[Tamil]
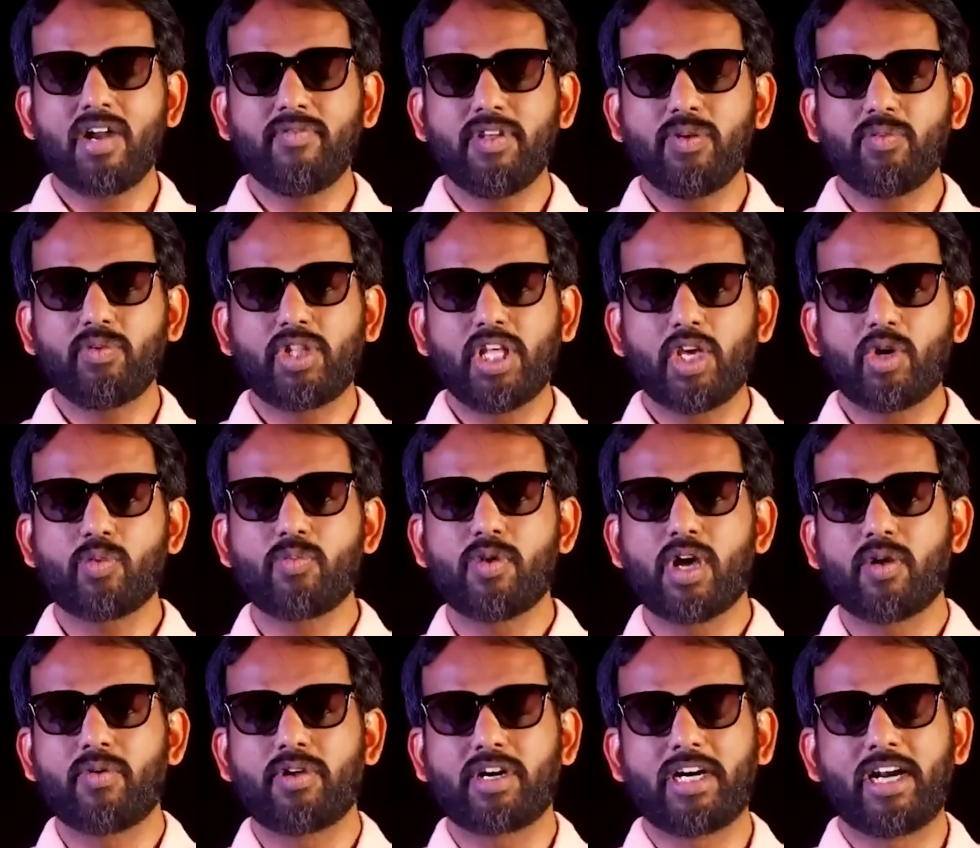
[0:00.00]
ஆர் வி
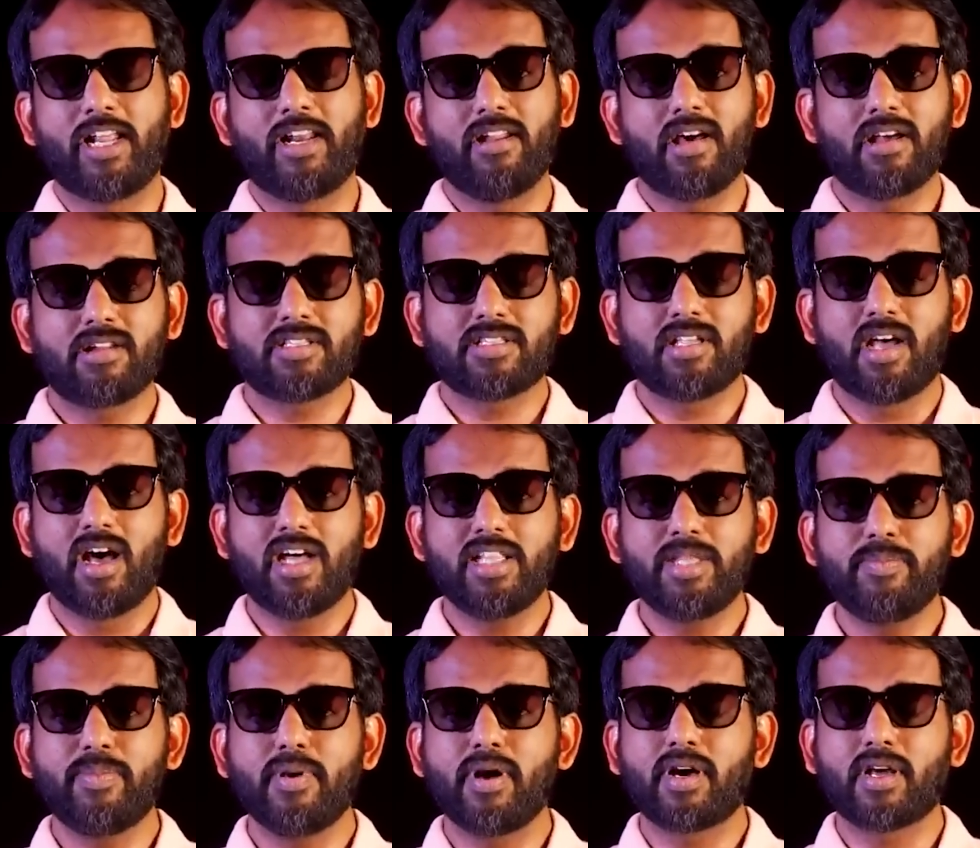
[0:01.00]
உதயகுமார் அவர்கள் எல்லாரும்
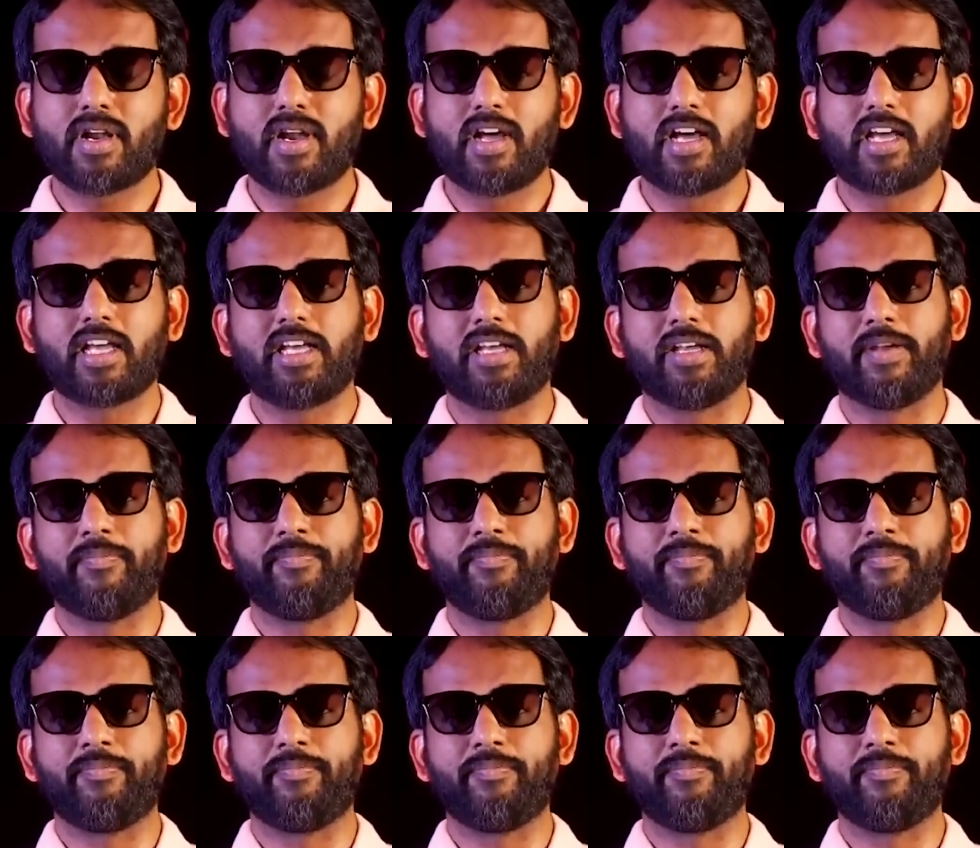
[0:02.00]
சாதி பார்க்குறாங்க